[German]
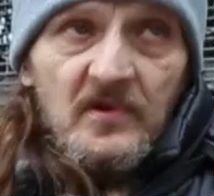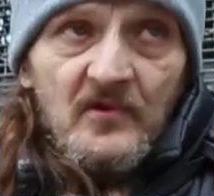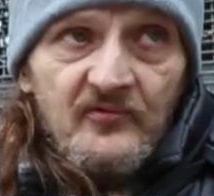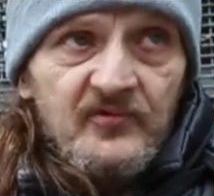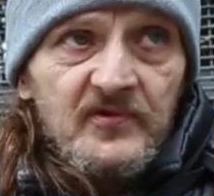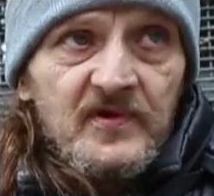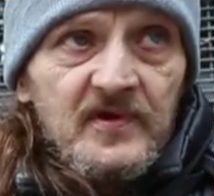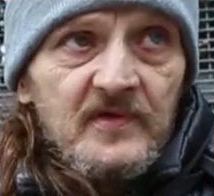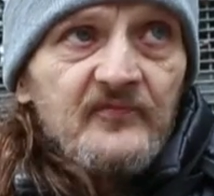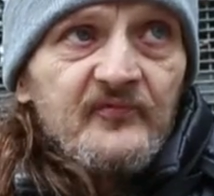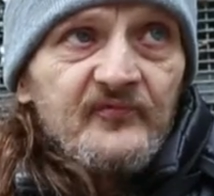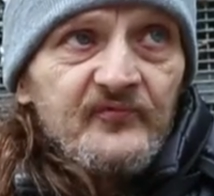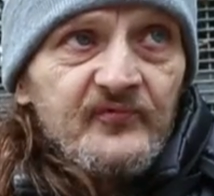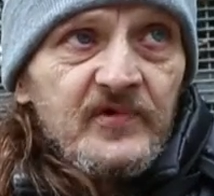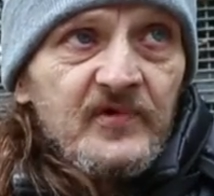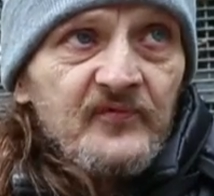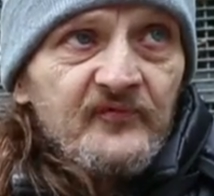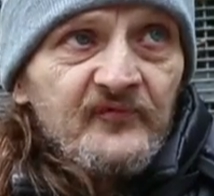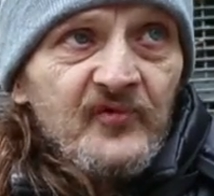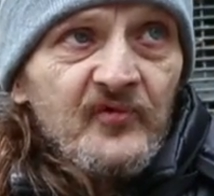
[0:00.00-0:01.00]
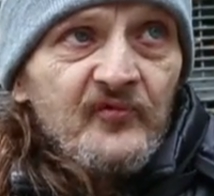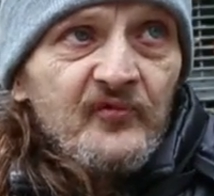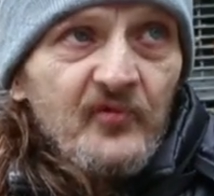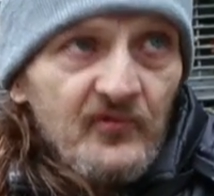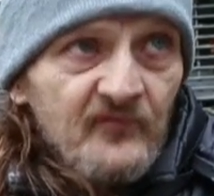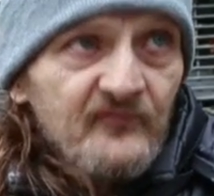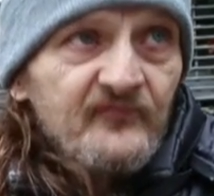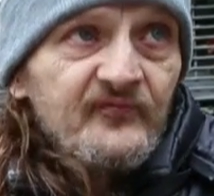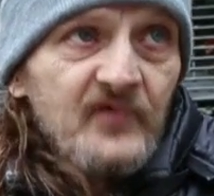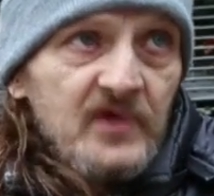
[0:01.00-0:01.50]
na, für, für,
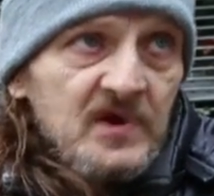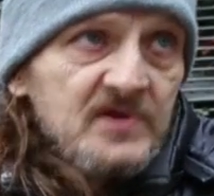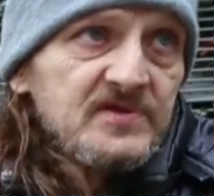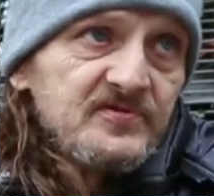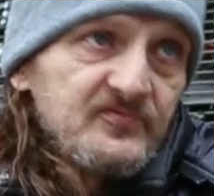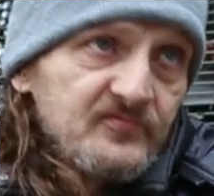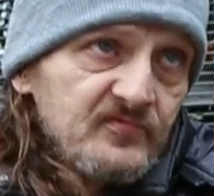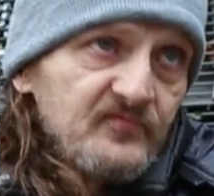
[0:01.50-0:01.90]
für, für